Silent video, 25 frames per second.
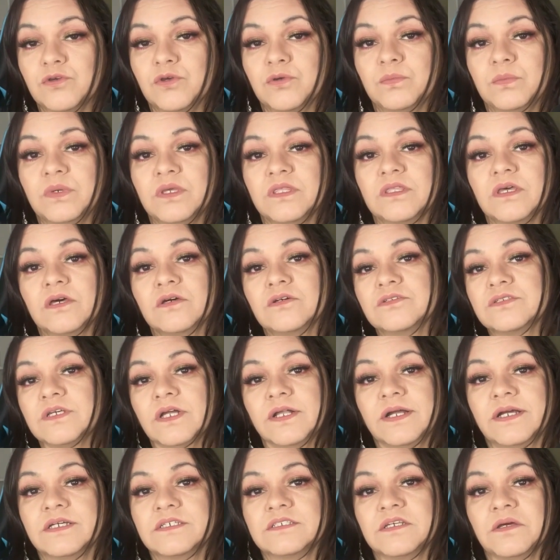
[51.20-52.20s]
sido invitados
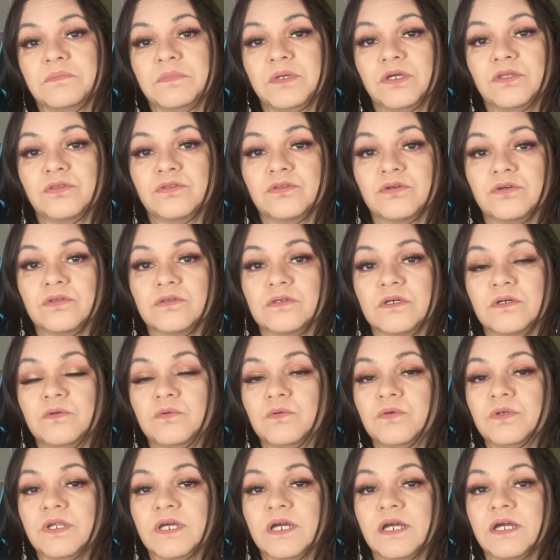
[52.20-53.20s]
al casamiento de
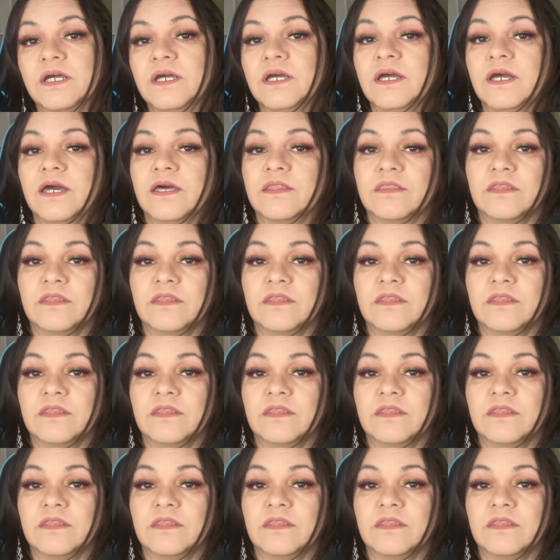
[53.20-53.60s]
una